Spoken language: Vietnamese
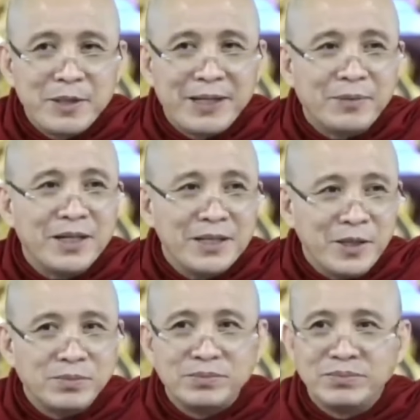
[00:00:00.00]
như mình không
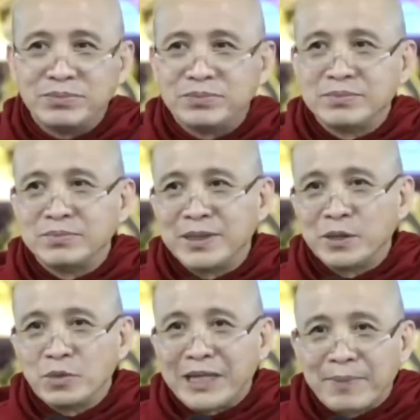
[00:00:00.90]
ứng dụng mình
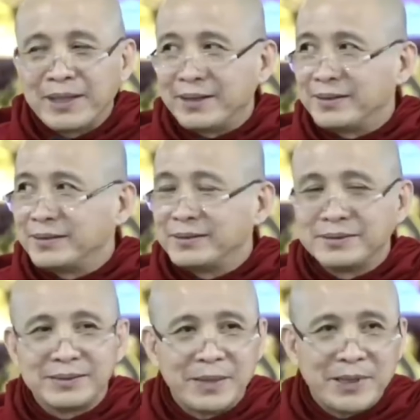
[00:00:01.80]
tu tập á
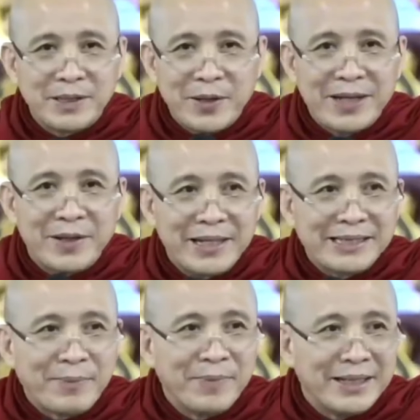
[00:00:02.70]
để mình rèn luyện
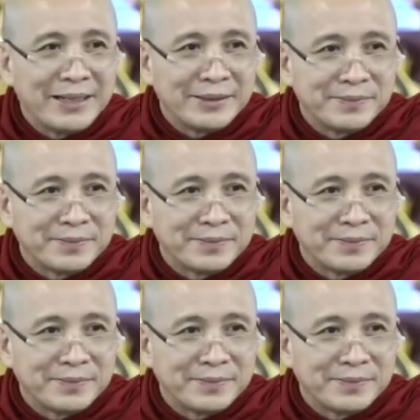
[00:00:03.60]
cái tâm mình á